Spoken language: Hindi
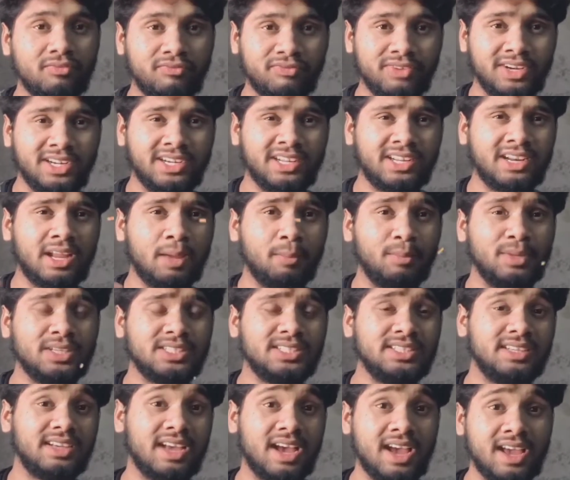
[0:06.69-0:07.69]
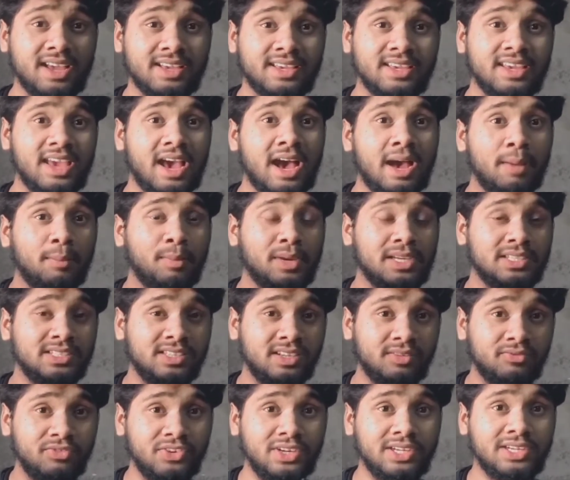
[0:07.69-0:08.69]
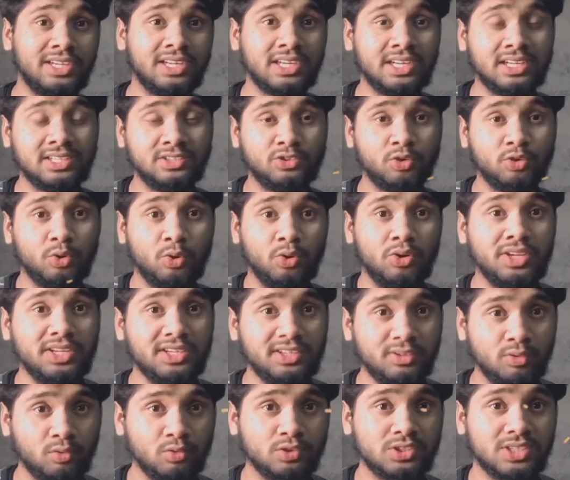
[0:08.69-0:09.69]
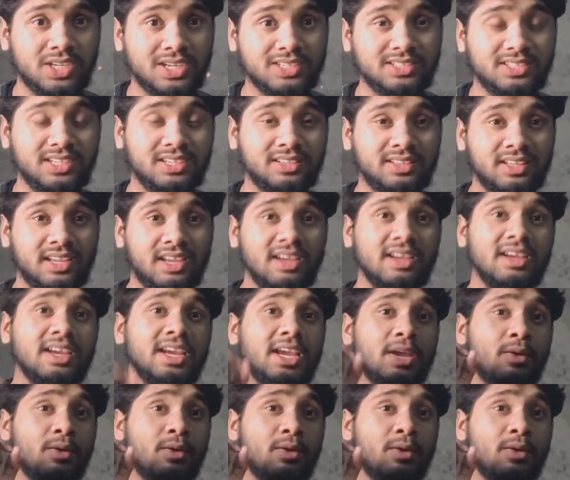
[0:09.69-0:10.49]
फिल्टर हमने सिखाया कि आप कैसे फिल्टर का जो है यूज़ कर सकते हैं